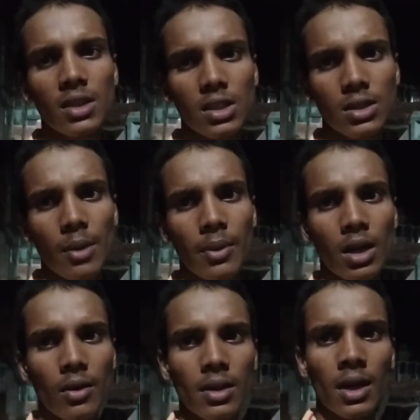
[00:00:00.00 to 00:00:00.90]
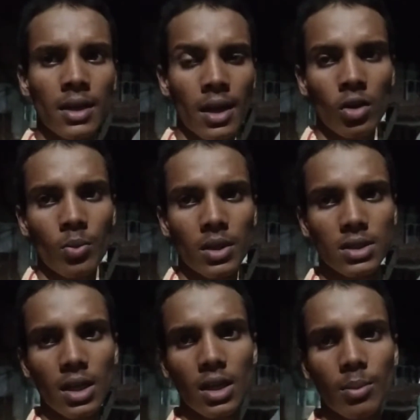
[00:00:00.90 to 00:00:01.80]
सब्सक्राइब करने के बाद घंटे प्रेस
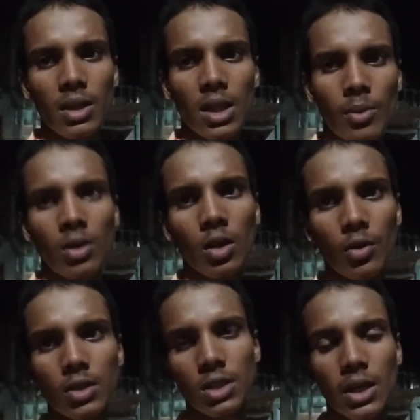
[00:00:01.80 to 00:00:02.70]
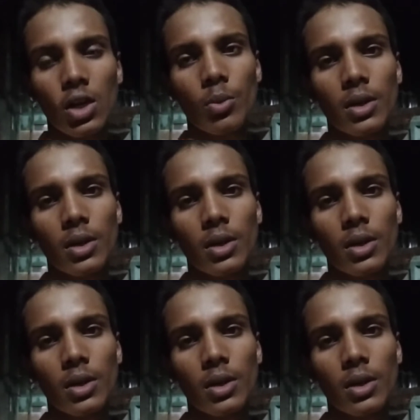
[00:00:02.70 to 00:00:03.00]
कर लीजिएगा मिलता है आपको नए नए